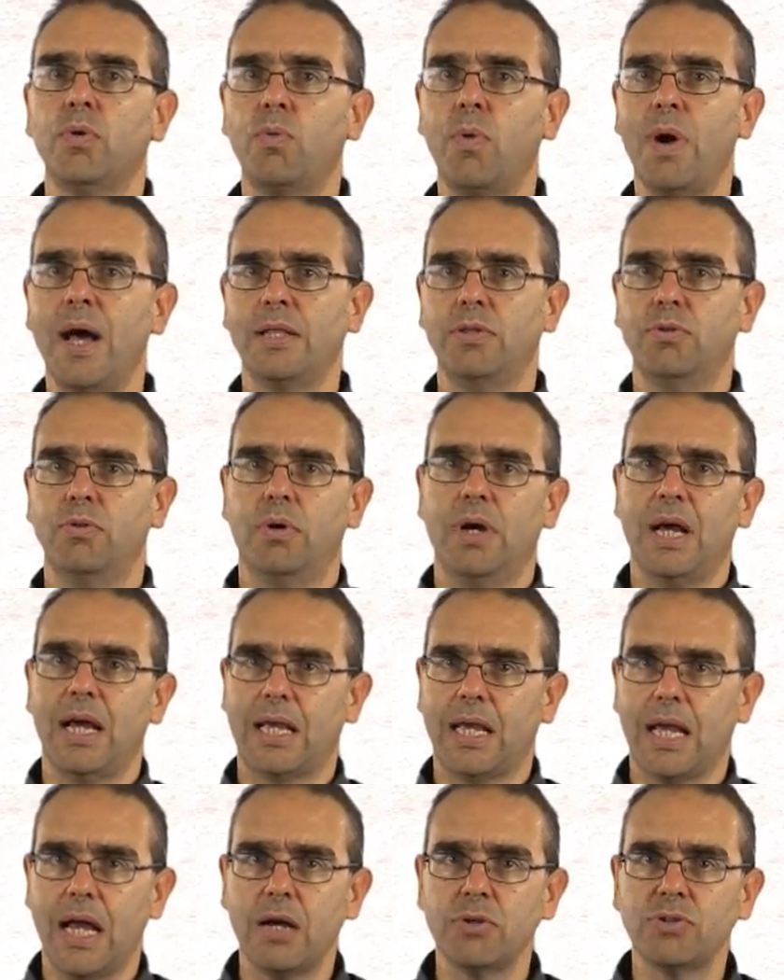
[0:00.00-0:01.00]
Quando, a
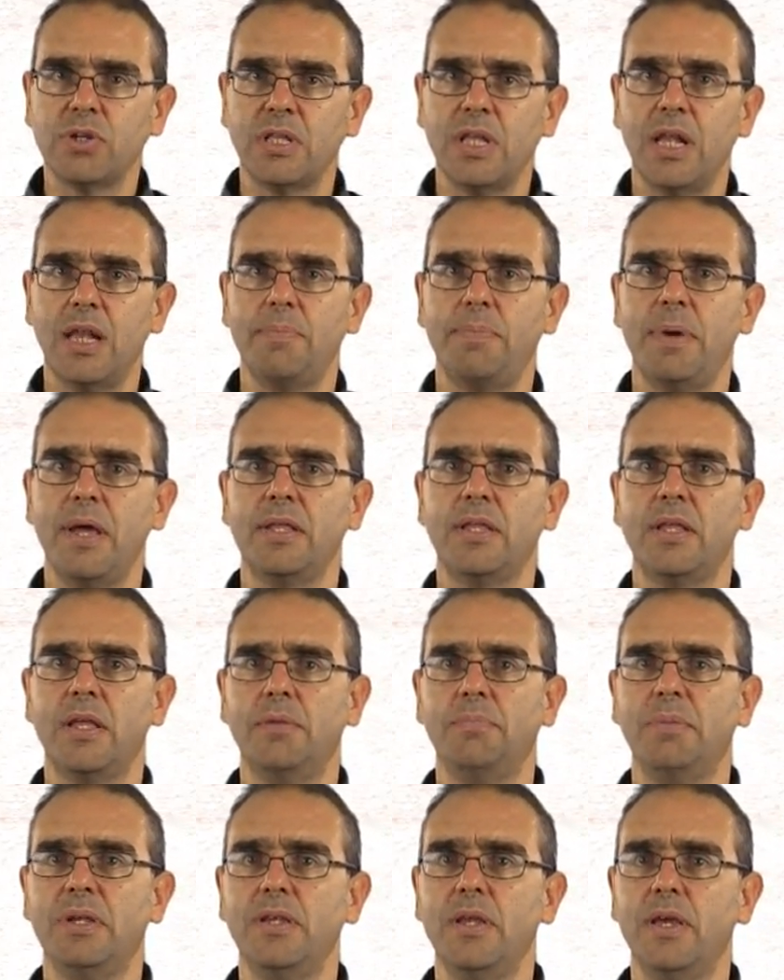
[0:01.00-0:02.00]
causa della perdita
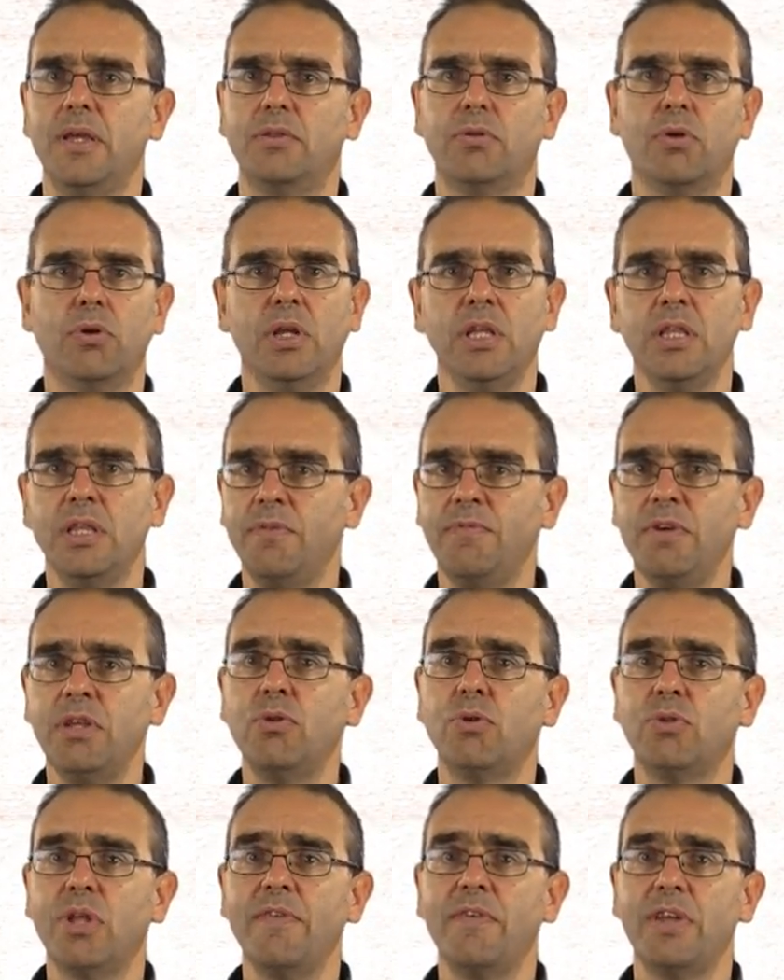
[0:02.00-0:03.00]
del biglietto,
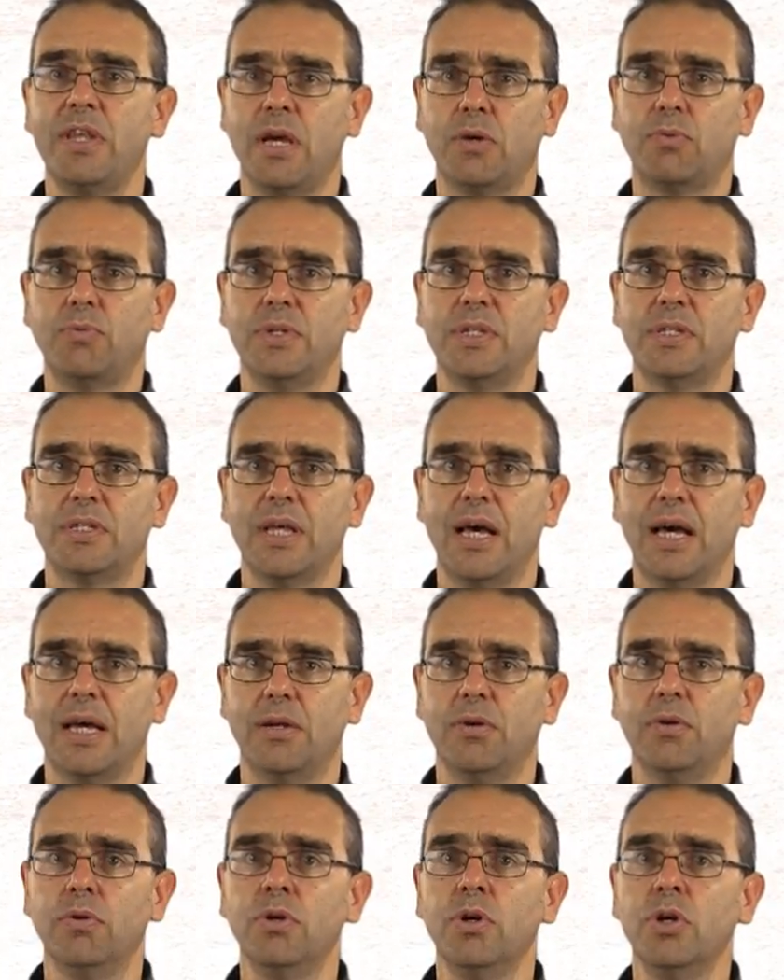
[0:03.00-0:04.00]
l'individuo deve
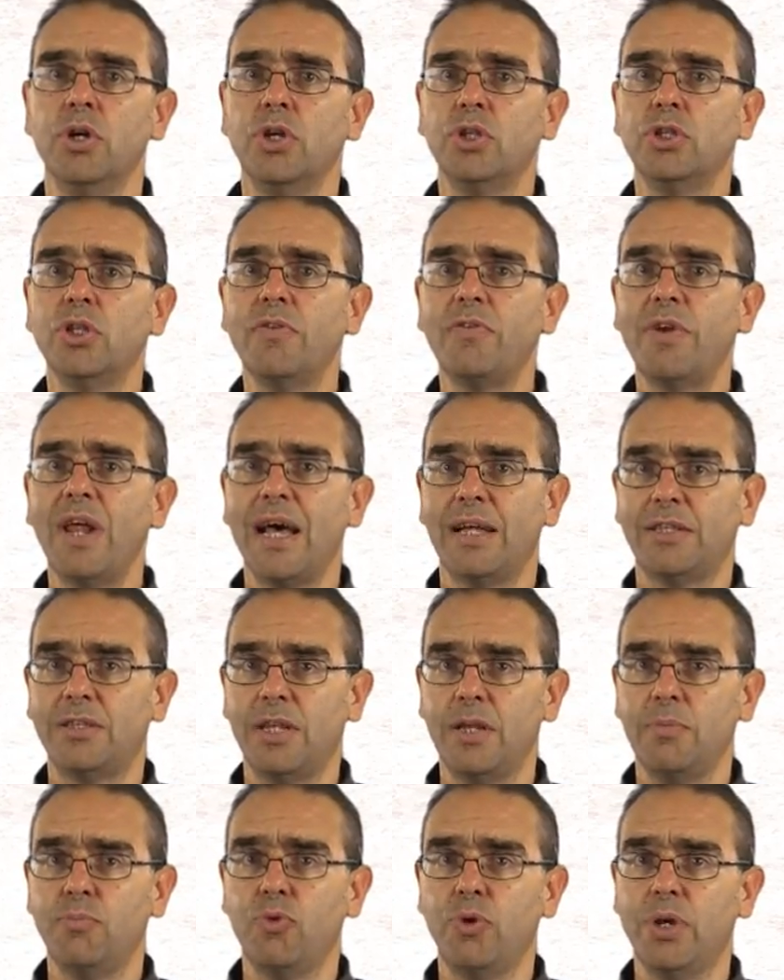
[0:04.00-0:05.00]
riacquistarlo, dovrà
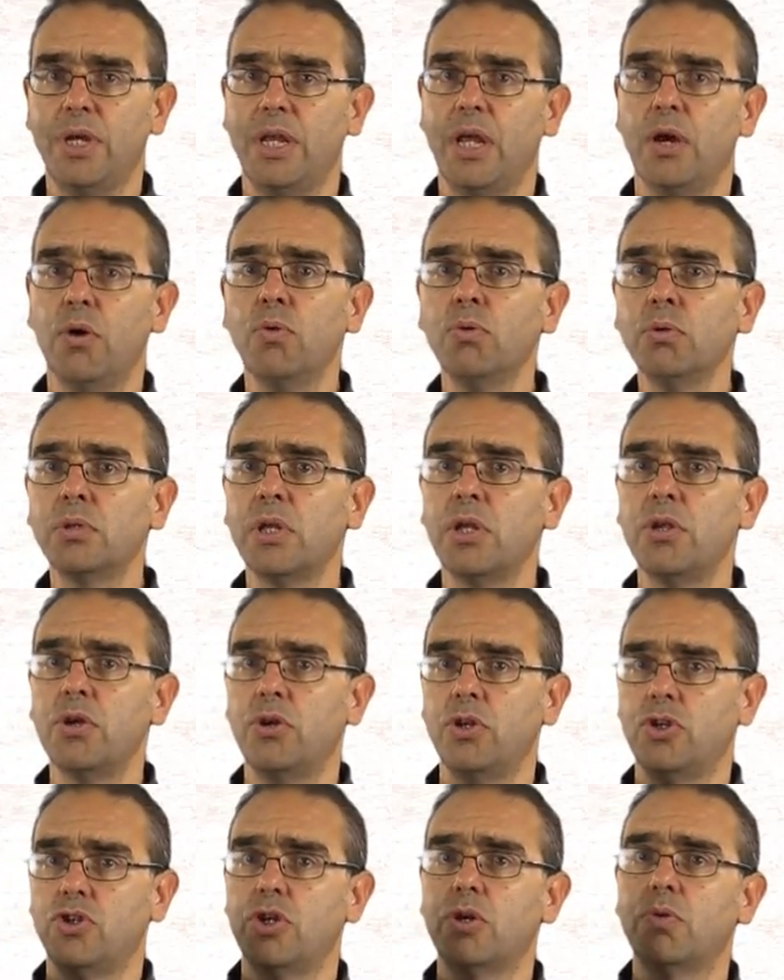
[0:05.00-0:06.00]
attribuire
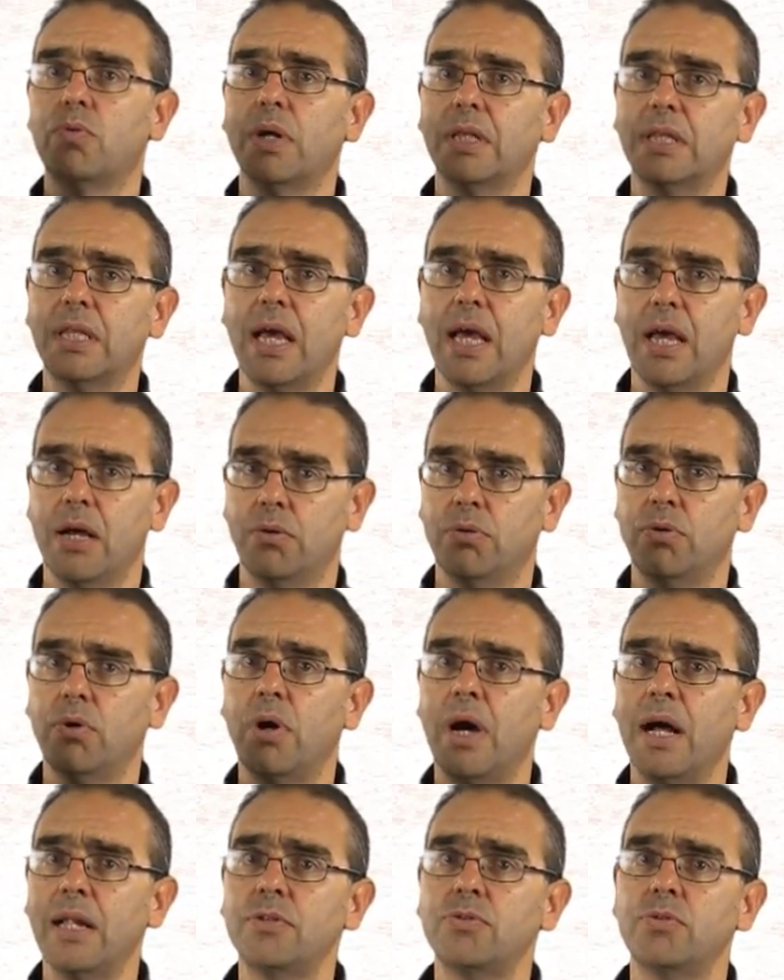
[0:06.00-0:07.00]
ulteriori 50
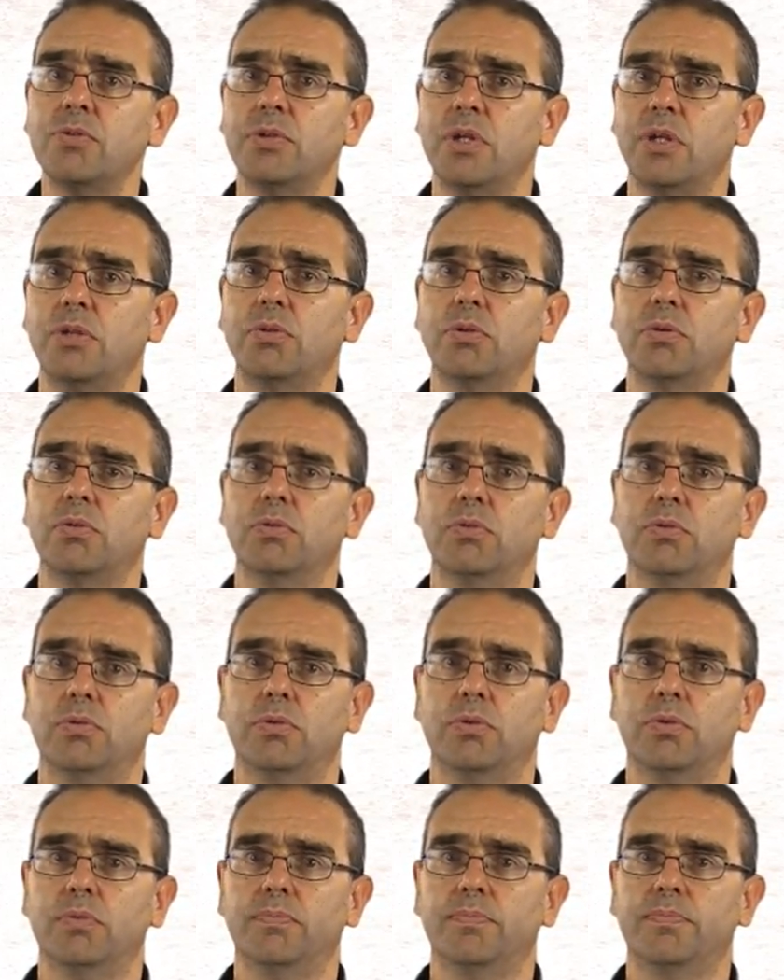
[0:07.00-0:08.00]
euro al suddetto
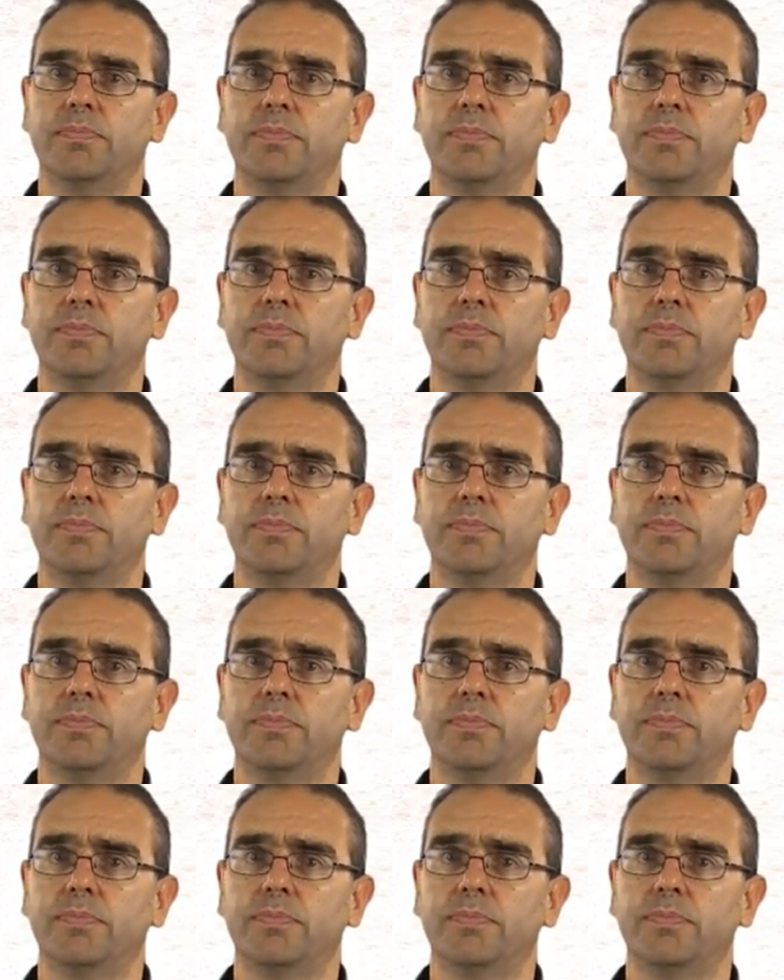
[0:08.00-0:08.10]
conto.